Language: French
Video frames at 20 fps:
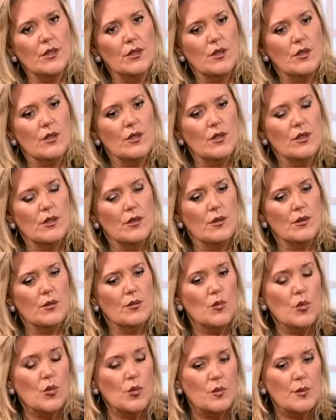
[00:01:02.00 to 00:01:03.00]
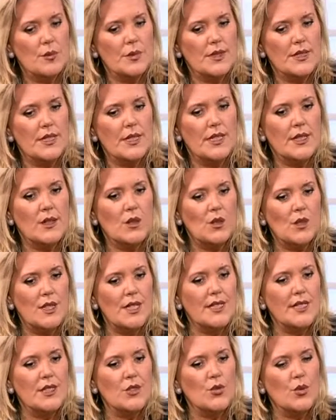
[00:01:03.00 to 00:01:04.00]
euh,
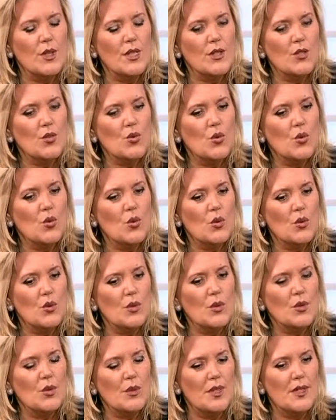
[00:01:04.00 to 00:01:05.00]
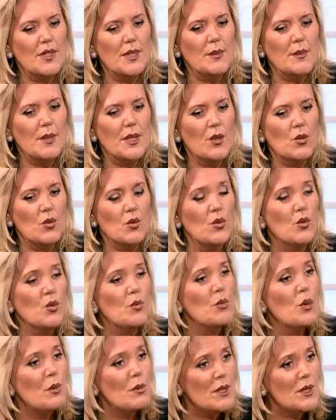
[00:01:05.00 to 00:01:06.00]
la, situation, eh bien,
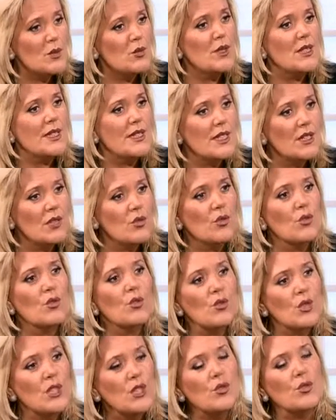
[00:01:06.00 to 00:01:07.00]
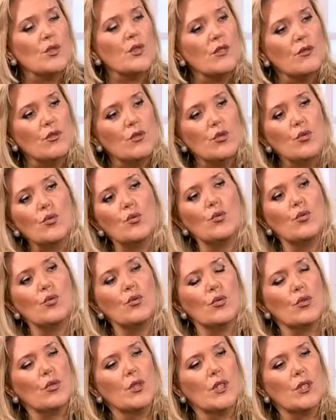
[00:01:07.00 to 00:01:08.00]
le, peuple a souhaité que, les choses
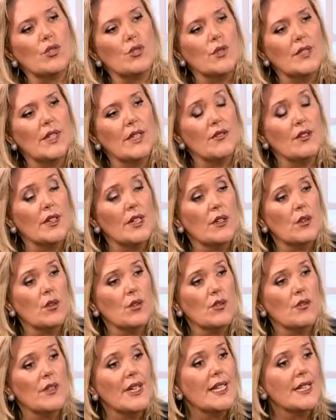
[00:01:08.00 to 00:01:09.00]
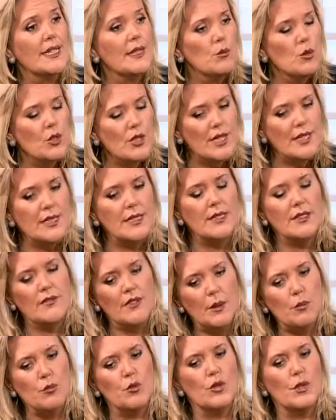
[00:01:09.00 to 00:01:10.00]
évoluent, que les choses aillent vers, la démocratie,
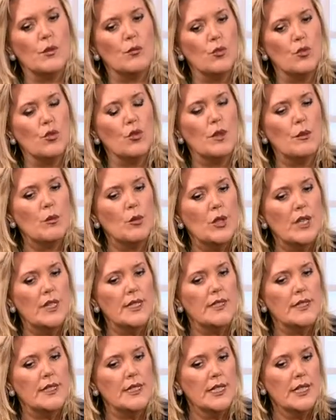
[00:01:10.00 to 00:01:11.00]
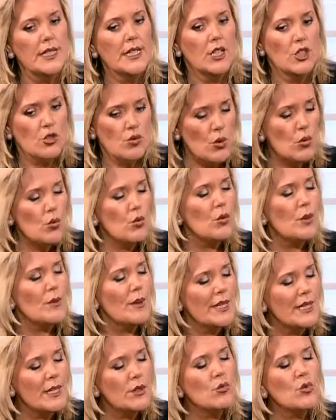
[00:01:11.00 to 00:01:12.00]
vers plus de démocratie. Je crois qu'on doit
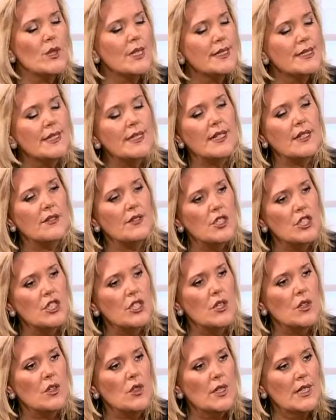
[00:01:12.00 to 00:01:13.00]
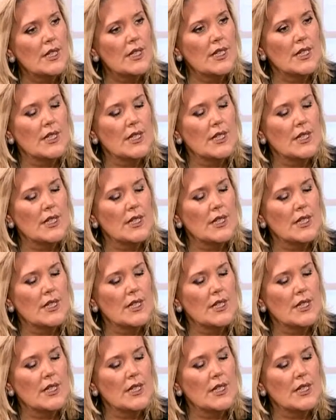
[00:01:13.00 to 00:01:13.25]
malgré tout rester très vigilant,